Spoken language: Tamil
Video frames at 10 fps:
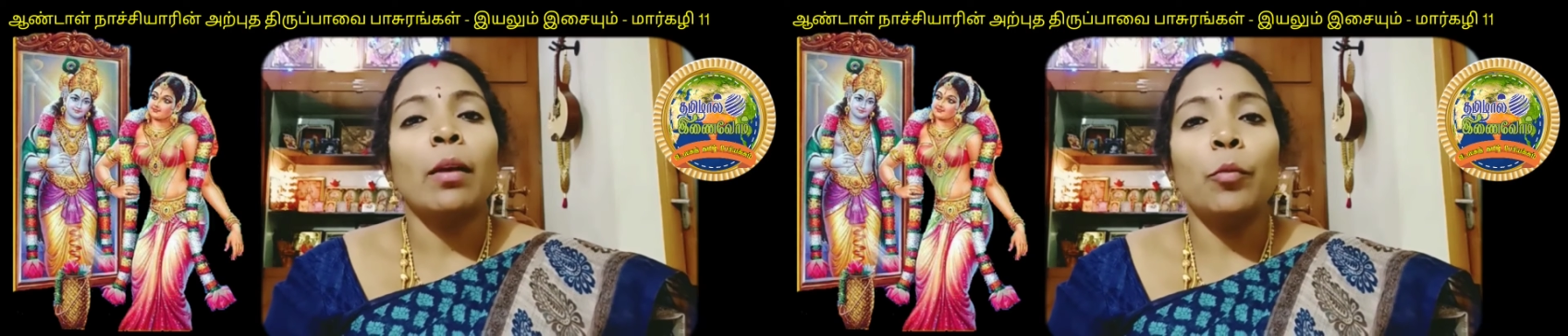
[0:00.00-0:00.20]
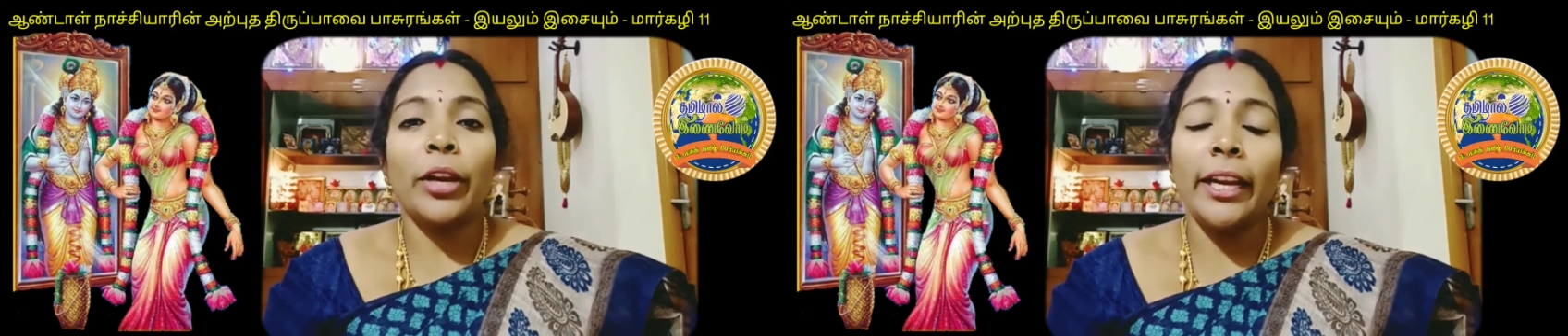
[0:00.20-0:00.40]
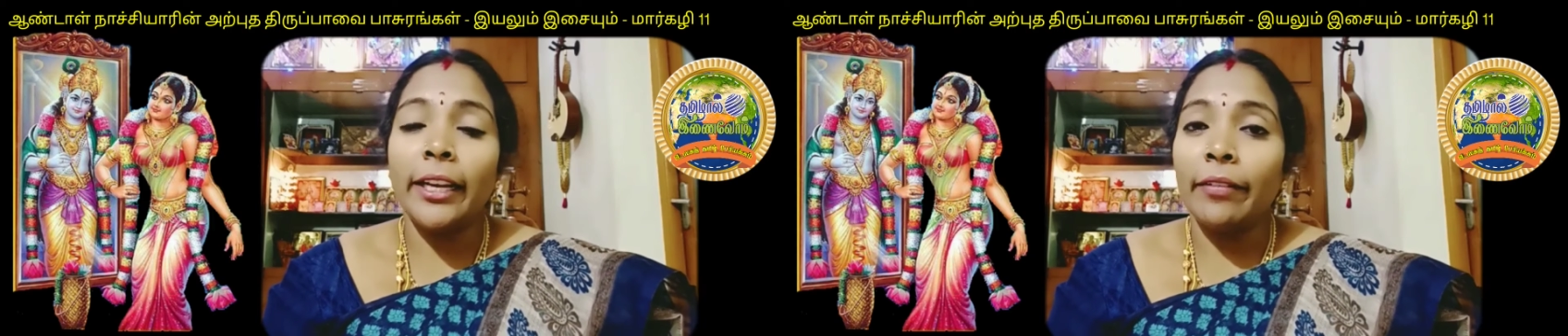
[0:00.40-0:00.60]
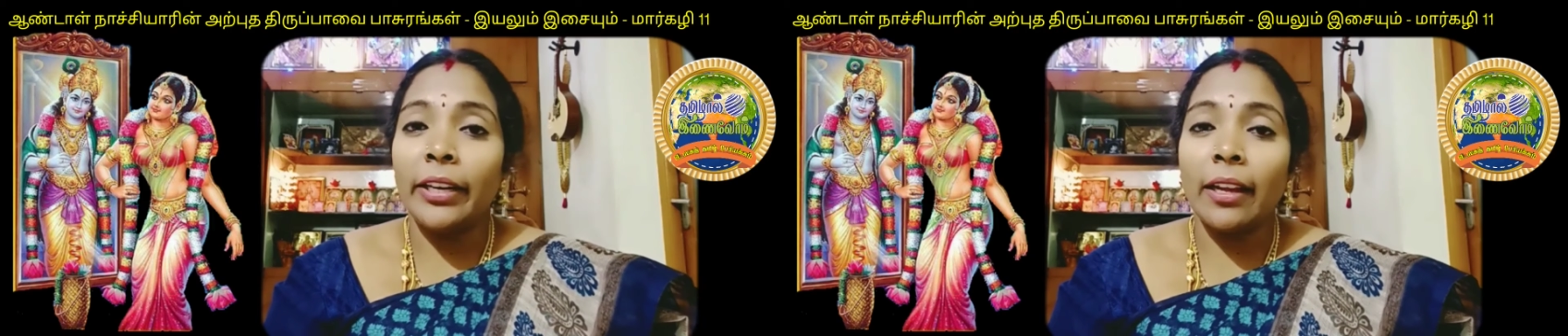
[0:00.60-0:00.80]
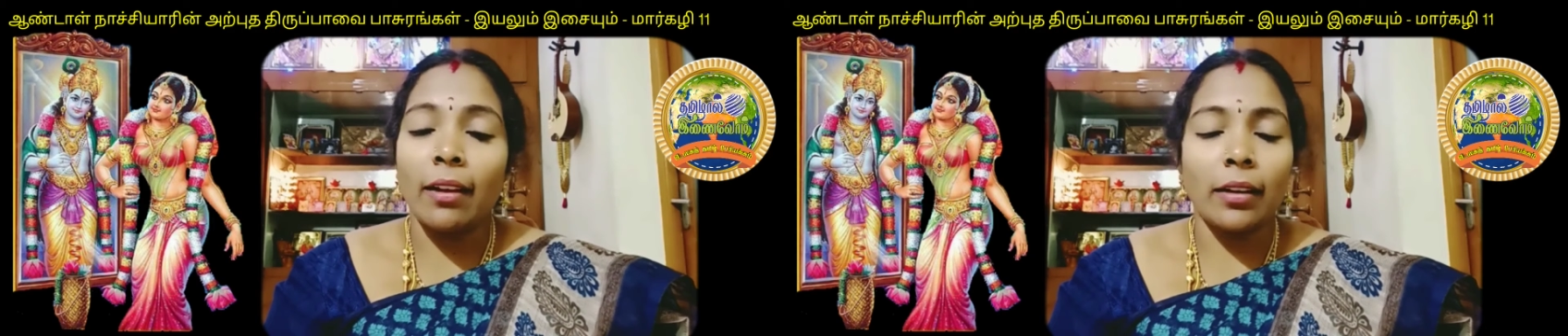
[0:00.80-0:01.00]
முறையிட்டு
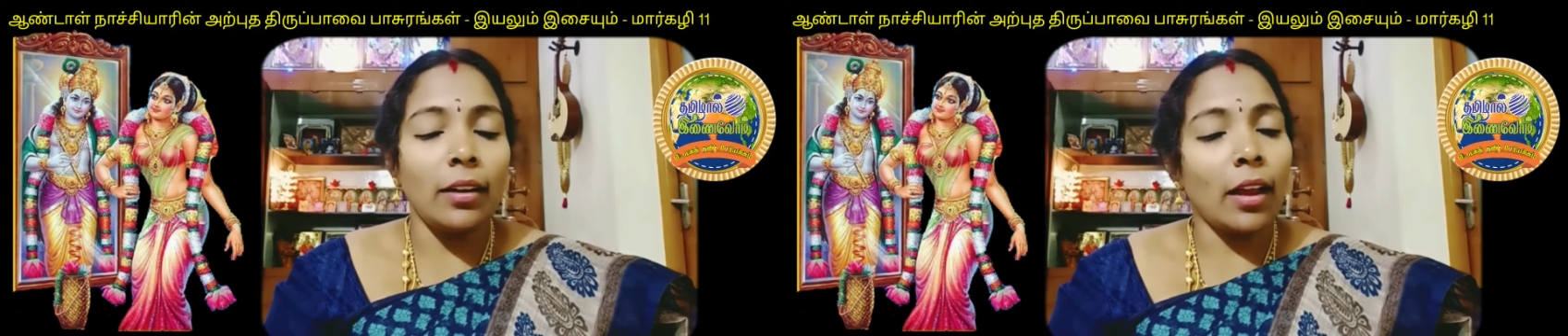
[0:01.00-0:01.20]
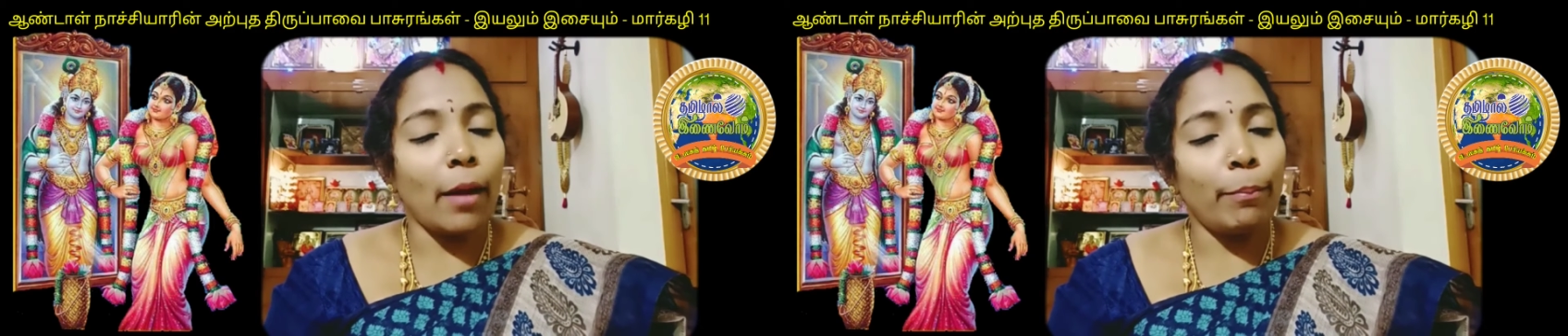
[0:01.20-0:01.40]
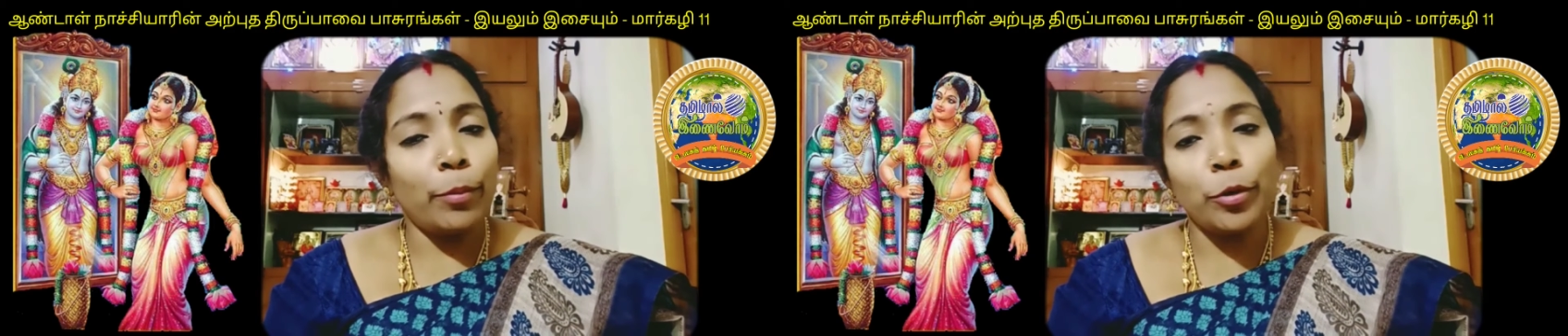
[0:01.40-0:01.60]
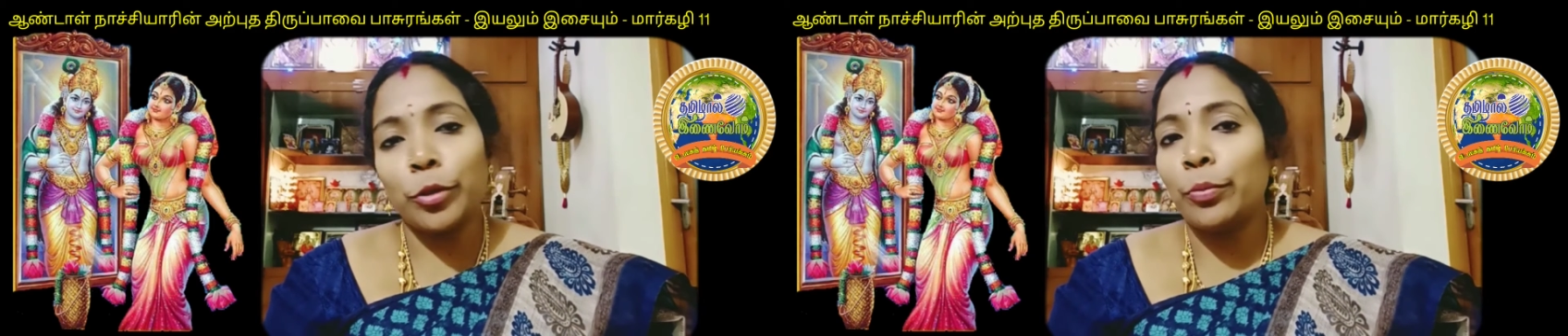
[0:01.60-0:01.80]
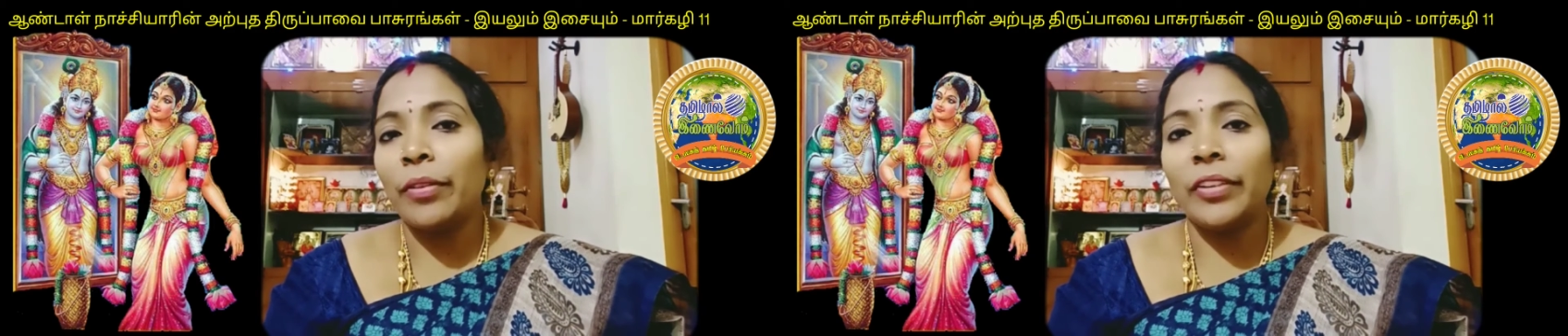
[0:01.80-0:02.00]
விட்டார்கள்
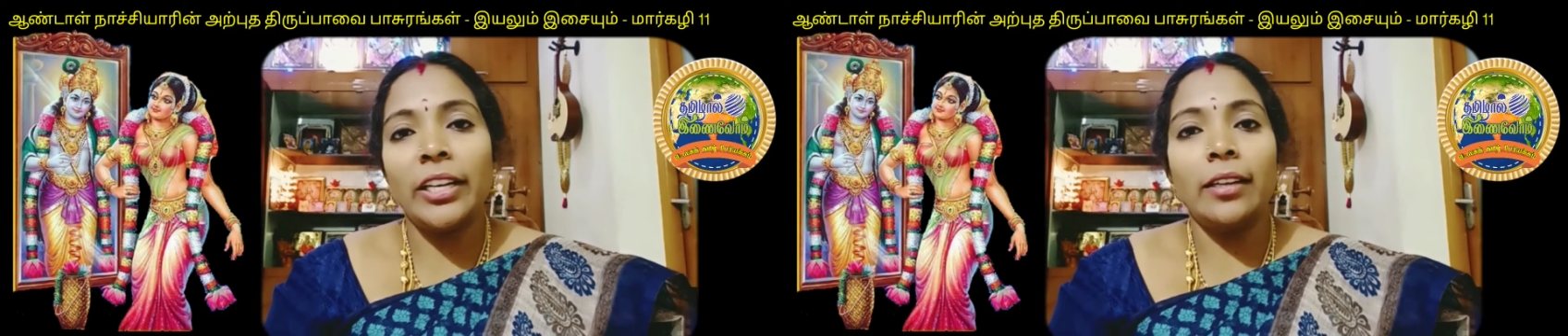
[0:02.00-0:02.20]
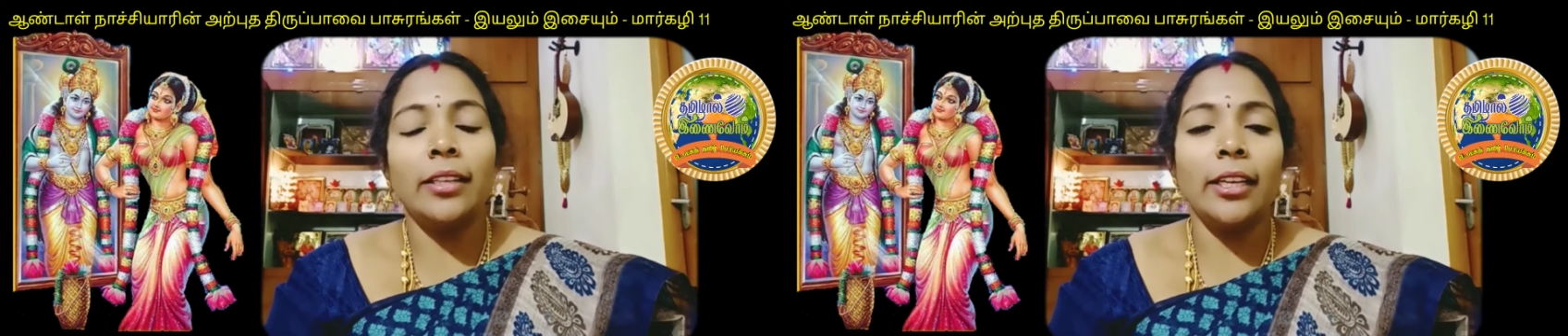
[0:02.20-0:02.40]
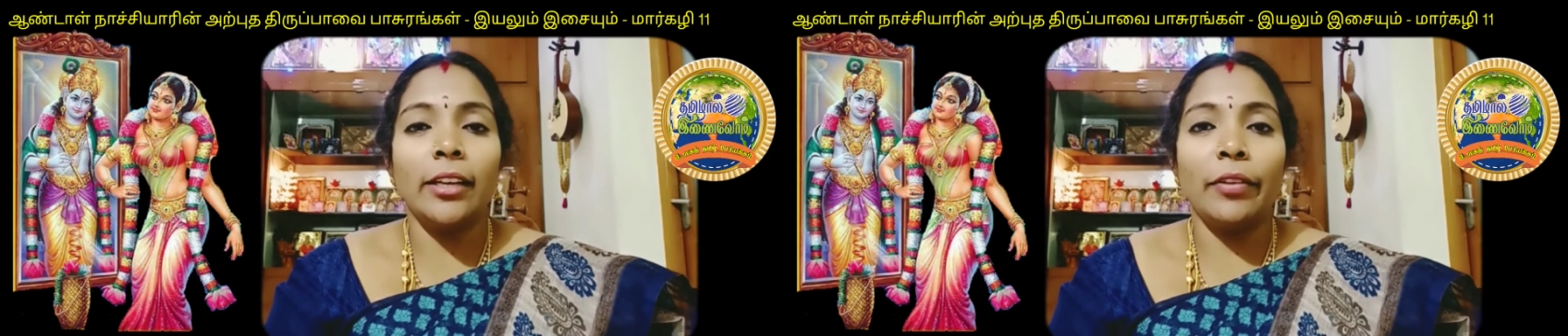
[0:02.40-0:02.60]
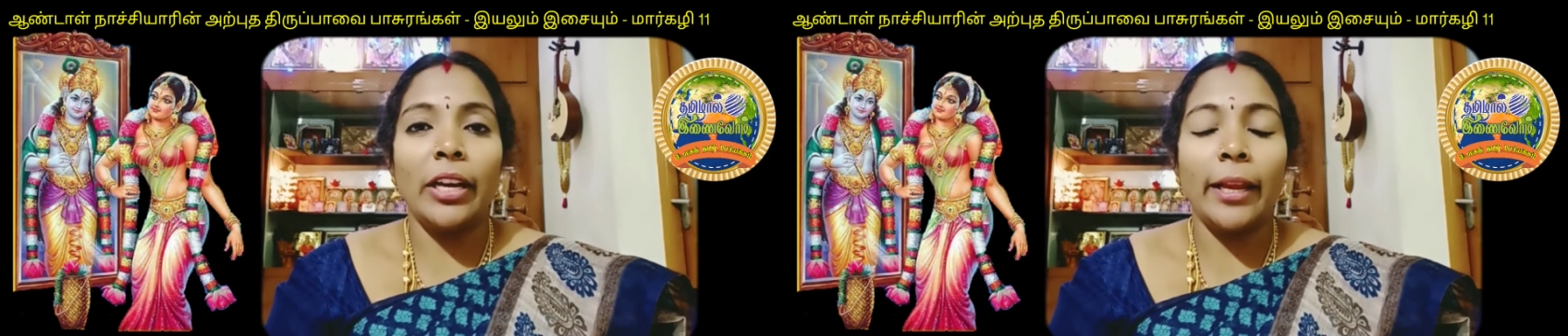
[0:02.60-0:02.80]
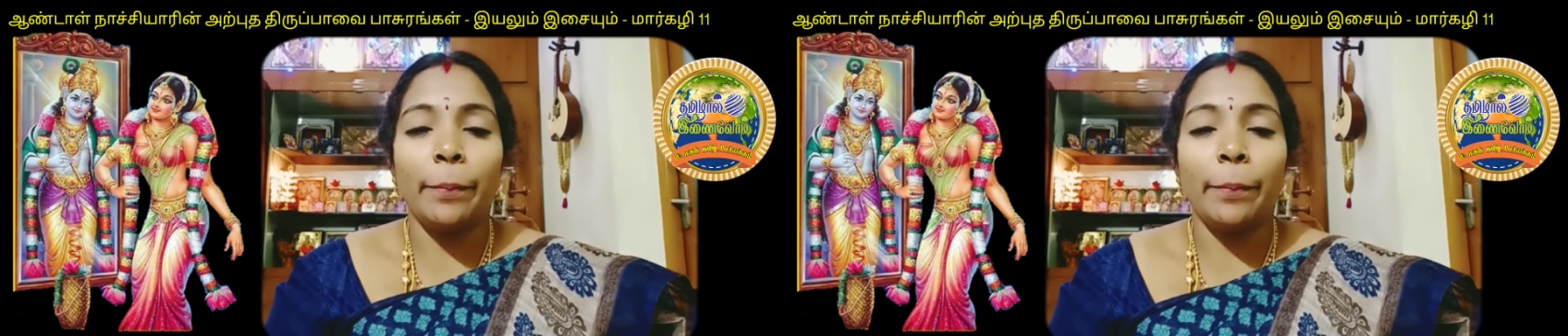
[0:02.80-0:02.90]
அப்பொழுதும் அவள் எழுந்திருக்கவில்லை